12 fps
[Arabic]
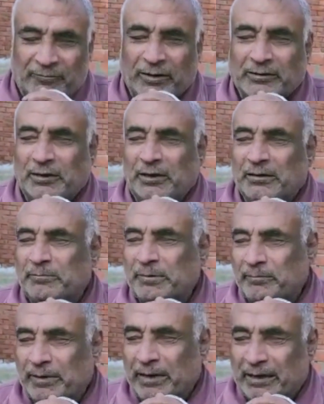طلعت
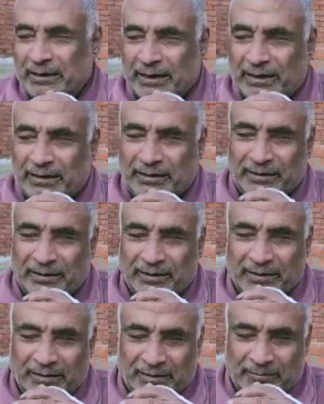من بلد اهلي
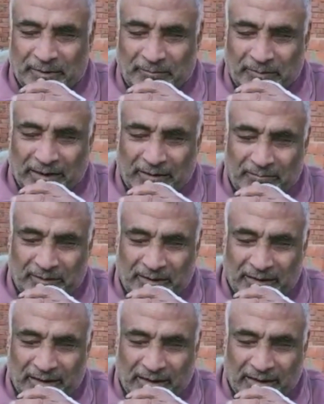من بلد
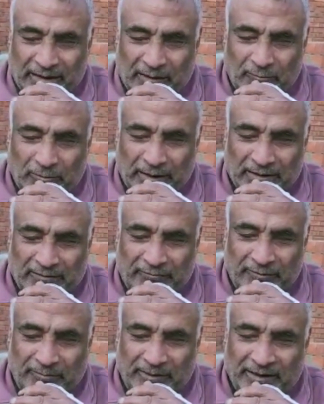اهلي كانوا قاعدين في
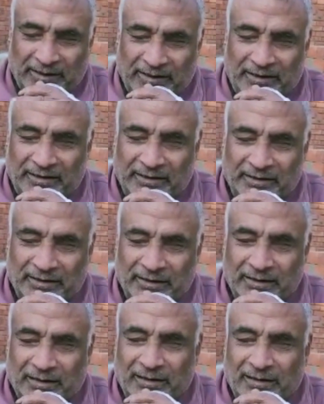مليج
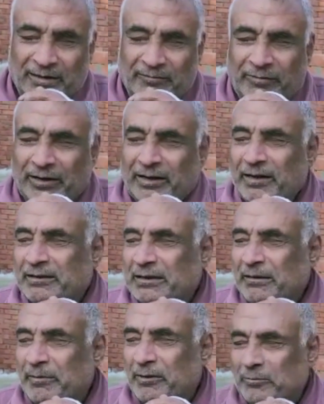فلقيتها
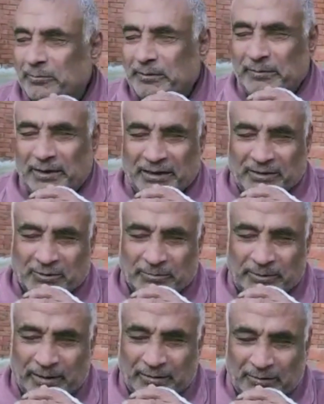برضه من مليك
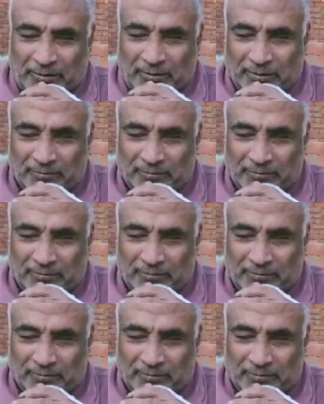سبحان الله